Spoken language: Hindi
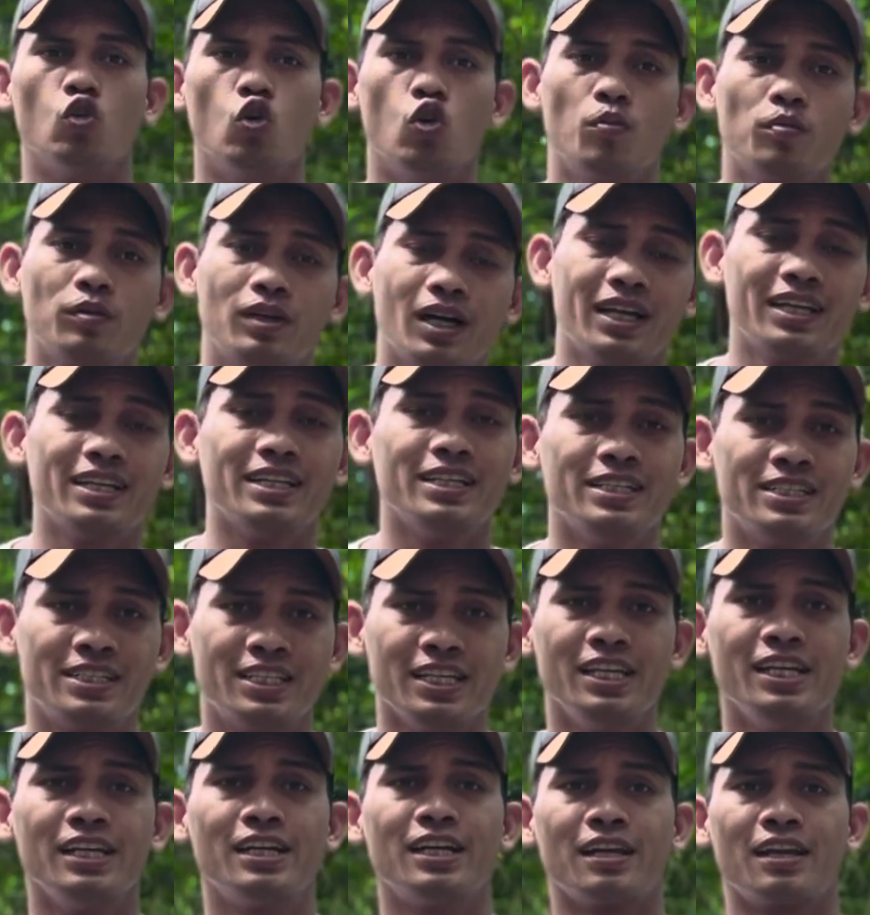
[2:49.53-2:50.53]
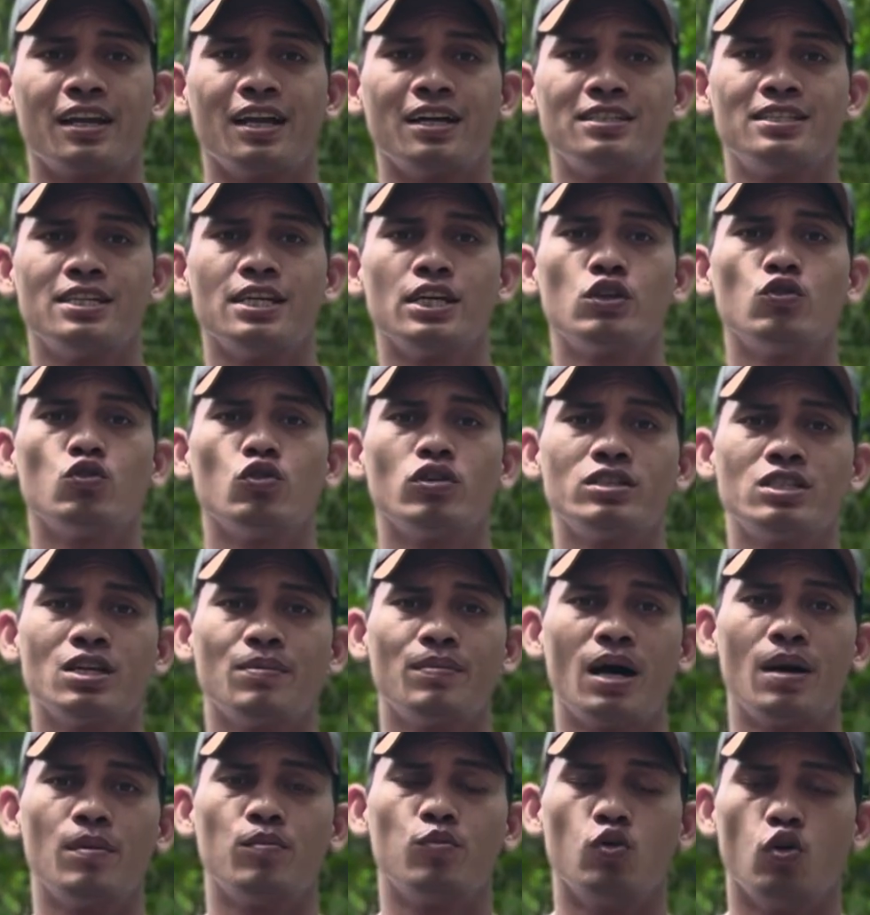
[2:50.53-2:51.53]
ओमकार इसीलिए करना चाहिए क्योंकि
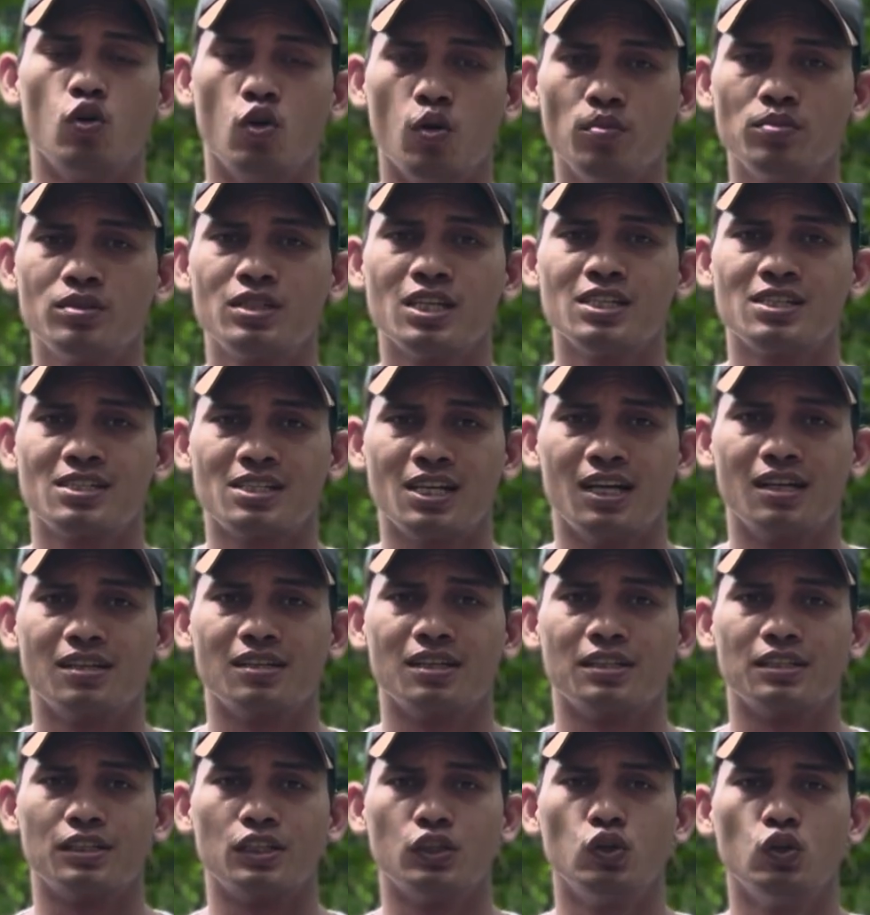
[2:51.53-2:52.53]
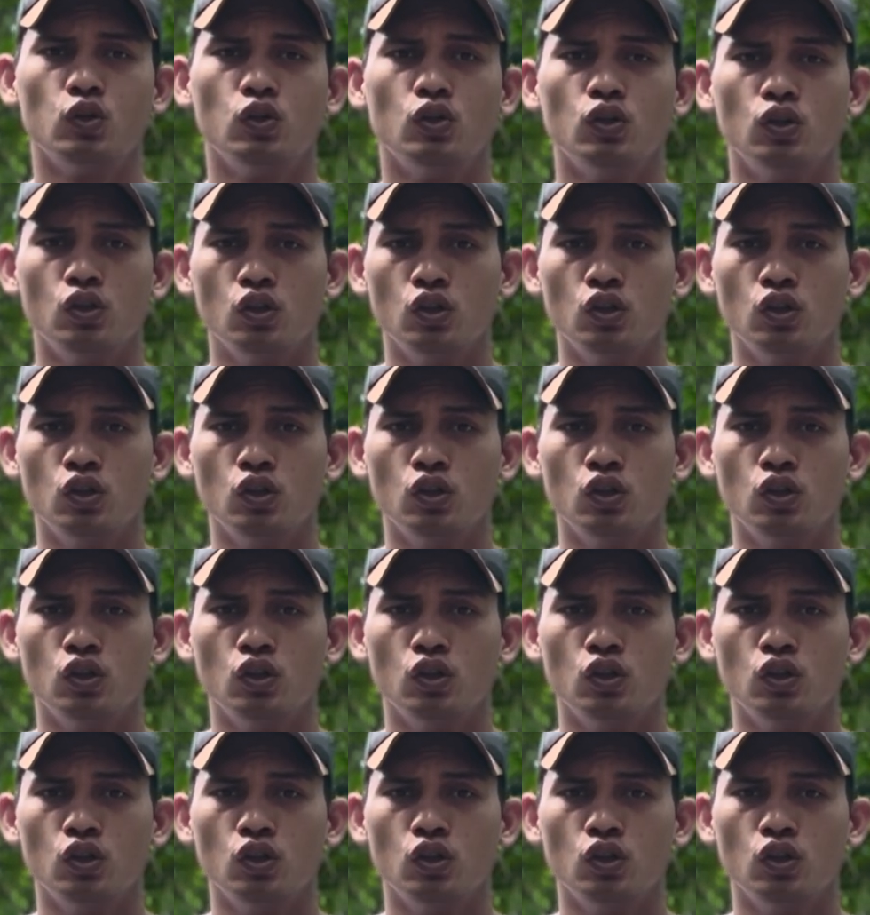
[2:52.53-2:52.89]
जब आप ओम से स्टार्ट करते हो